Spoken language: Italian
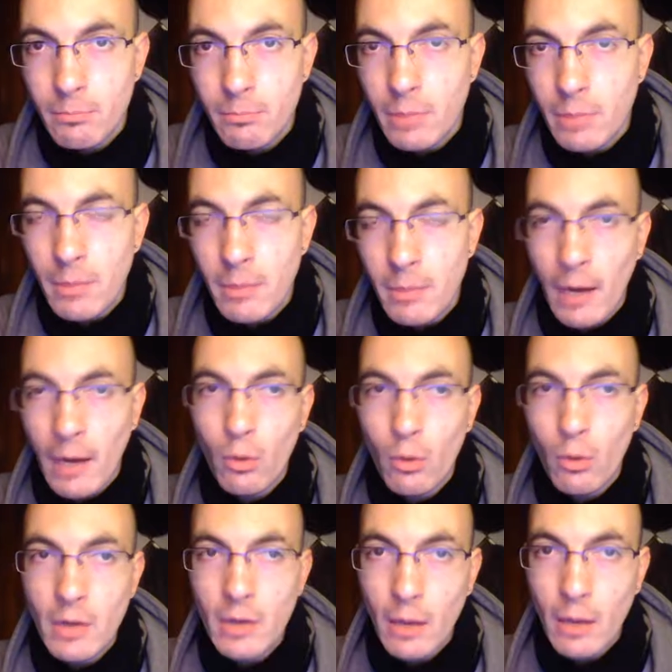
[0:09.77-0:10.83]
per miracolo
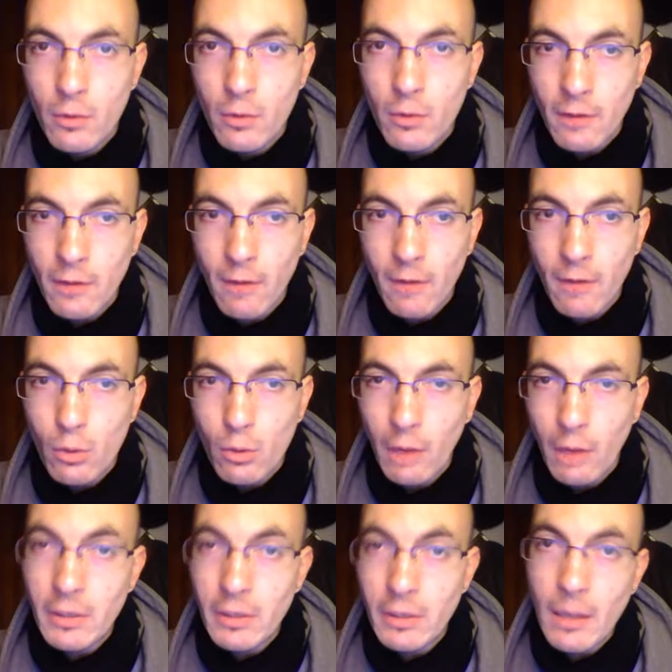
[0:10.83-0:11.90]
gli hanno salvato la
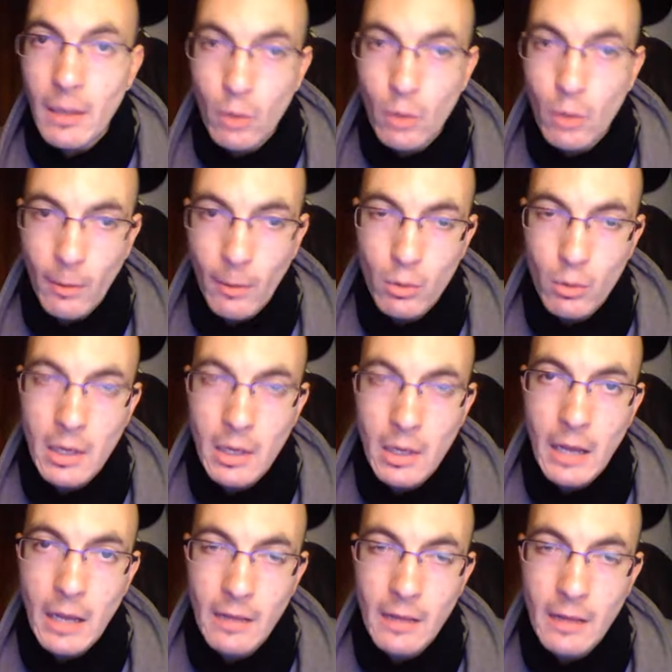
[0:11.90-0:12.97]
vita. Una parrucchiera
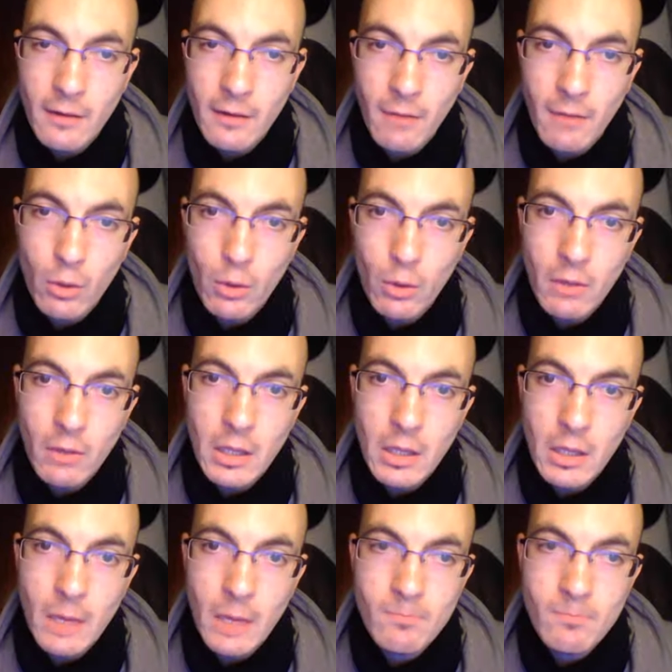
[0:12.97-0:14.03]
gli ha salvato la
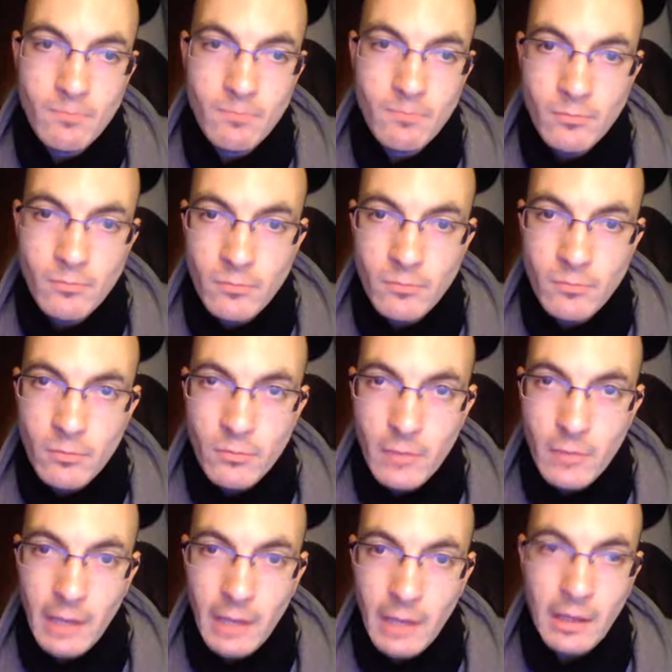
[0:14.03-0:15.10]
vita,
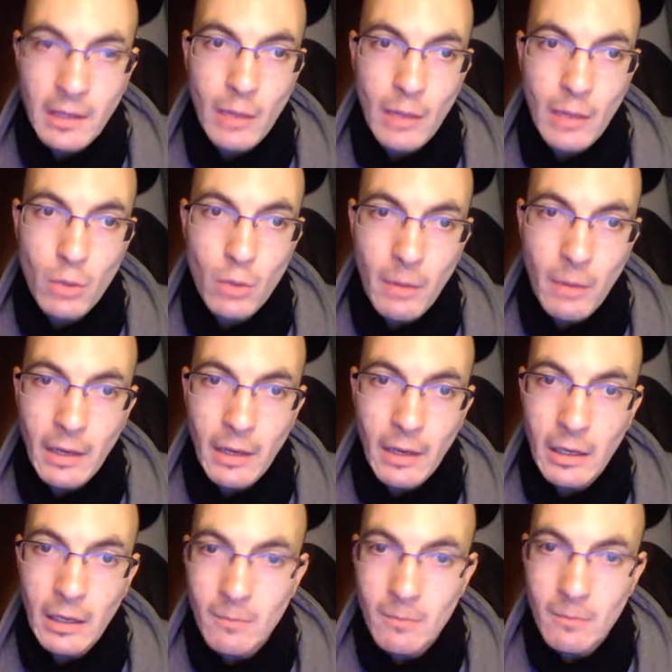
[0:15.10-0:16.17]
gli ha tagliato i
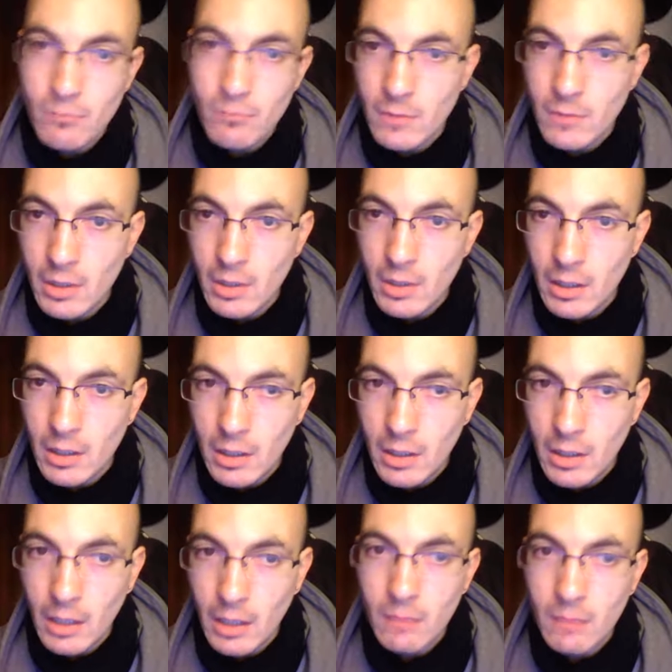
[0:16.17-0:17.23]
capelli
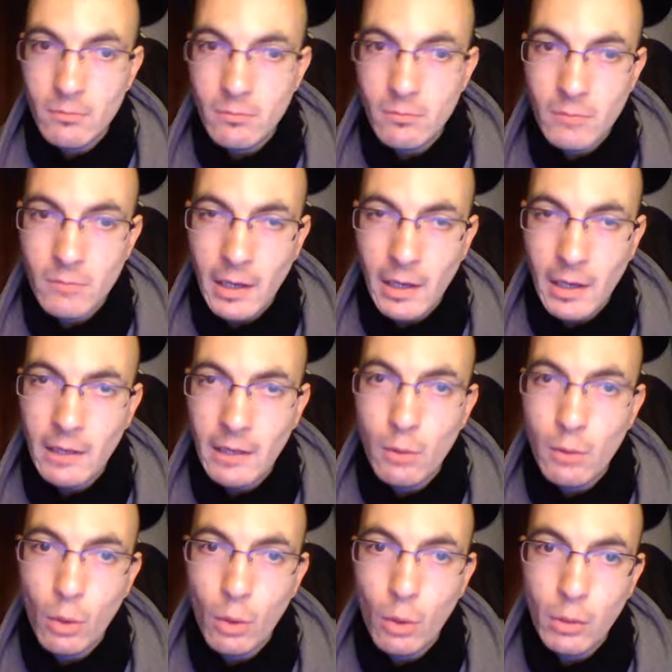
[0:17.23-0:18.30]
e ha
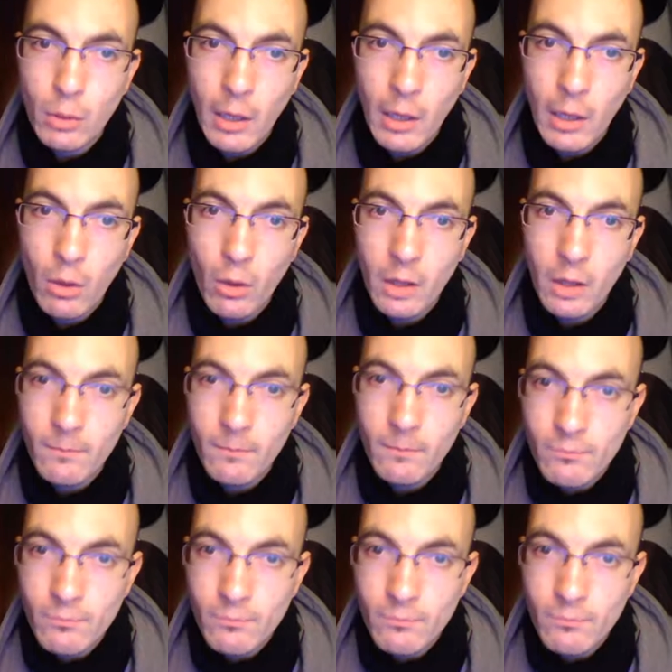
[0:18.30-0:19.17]
individuato un neo che